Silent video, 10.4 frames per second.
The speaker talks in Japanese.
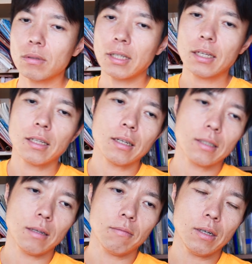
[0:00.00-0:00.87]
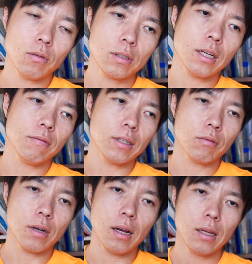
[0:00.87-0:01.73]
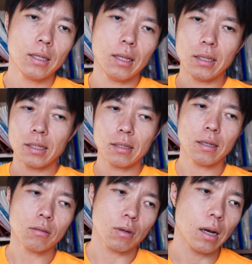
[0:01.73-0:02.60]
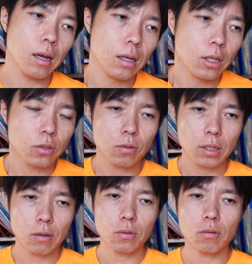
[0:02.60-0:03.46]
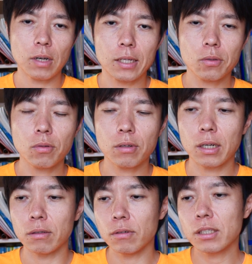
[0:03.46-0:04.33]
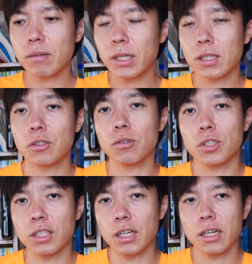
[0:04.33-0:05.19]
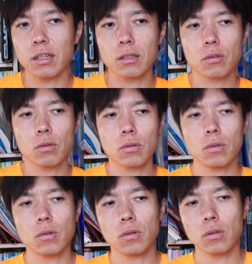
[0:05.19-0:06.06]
誰々さんは奥さんはとか旦那さんはとかそんなことは外から噂話としてあれその